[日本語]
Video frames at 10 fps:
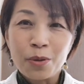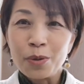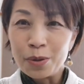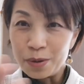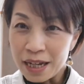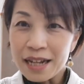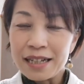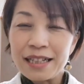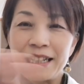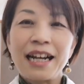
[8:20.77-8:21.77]
こういうね
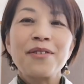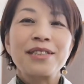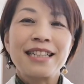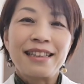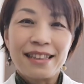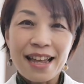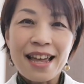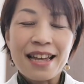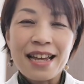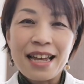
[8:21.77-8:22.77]
機械を使っ
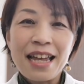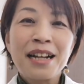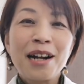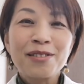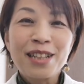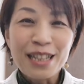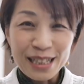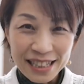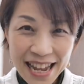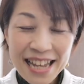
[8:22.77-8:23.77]
て遠隔でで
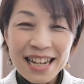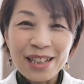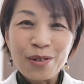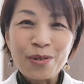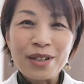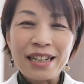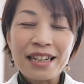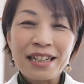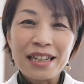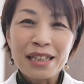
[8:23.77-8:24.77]
すね遠く
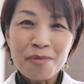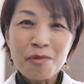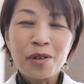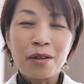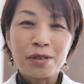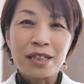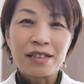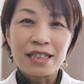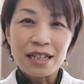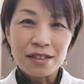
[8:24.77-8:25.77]
離れていてもお稽古して
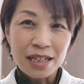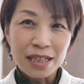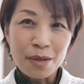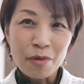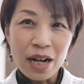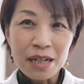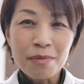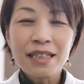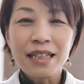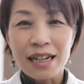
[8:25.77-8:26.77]
くださる先生もあり
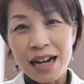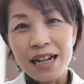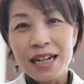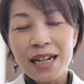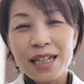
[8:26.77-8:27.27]
ますから